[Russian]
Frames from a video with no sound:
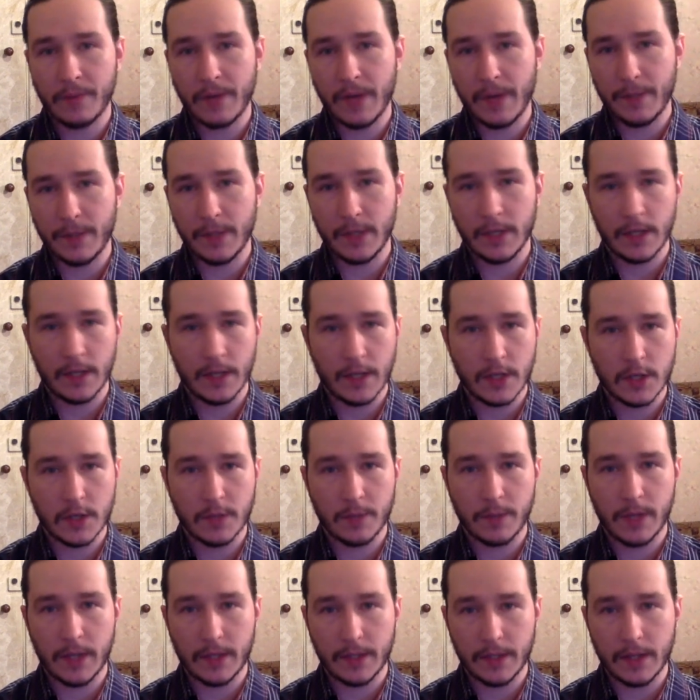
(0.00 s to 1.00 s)
времени на
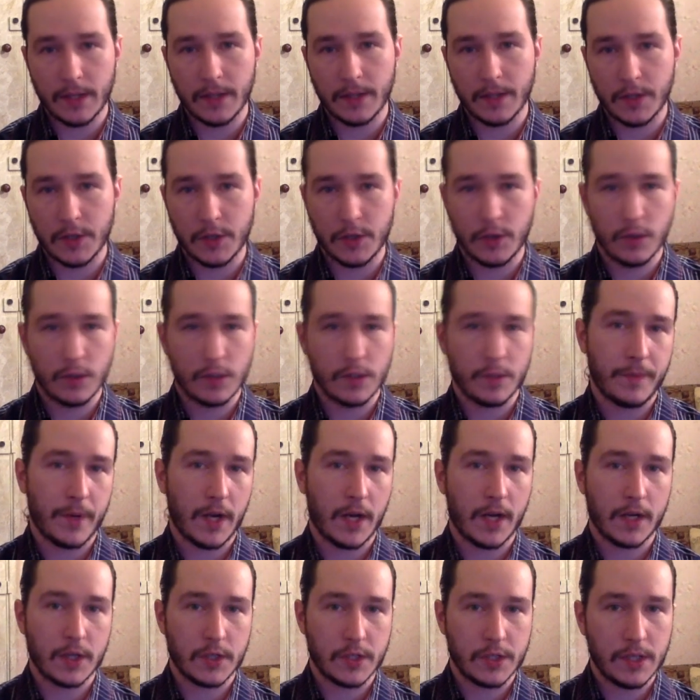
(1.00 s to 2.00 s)
нашем канале начнется
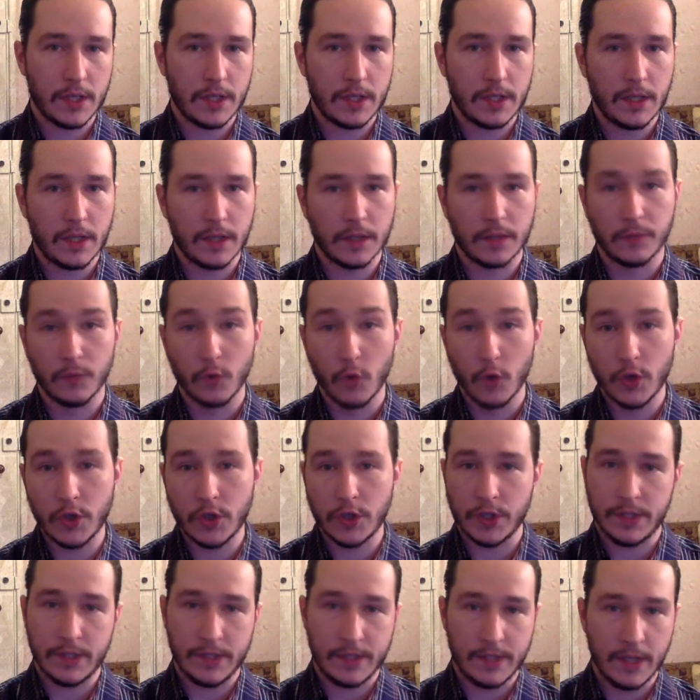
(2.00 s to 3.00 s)
прохождение двух
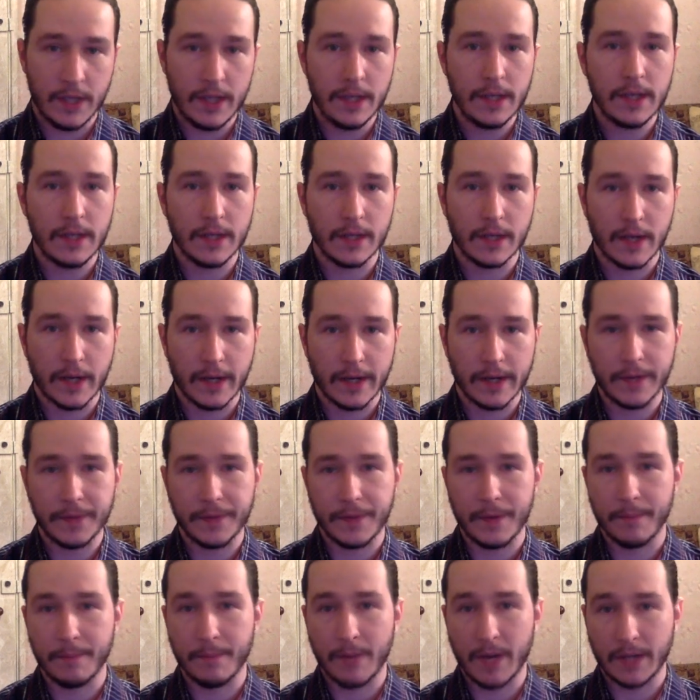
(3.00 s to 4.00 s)
частей игры
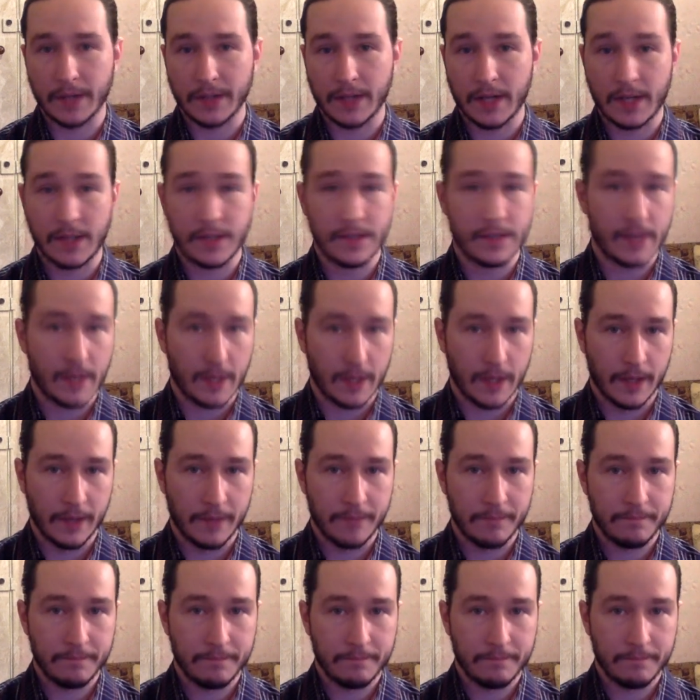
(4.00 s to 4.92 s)
The Banner Saga.